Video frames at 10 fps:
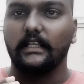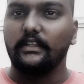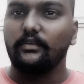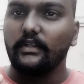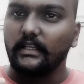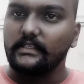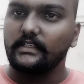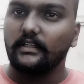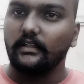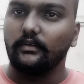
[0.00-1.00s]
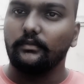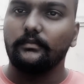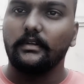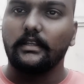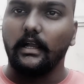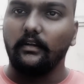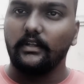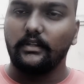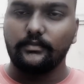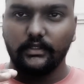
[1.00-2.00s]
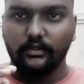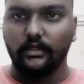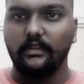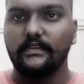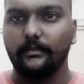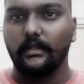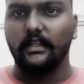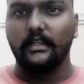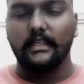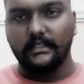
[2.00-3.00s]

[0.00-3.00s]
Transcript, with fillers: தலைவருடைய ரசிகர்களுக்கும் காவலருக்கும் சொல்லிக்கிற ஒரே விஷயம் என்னென்னா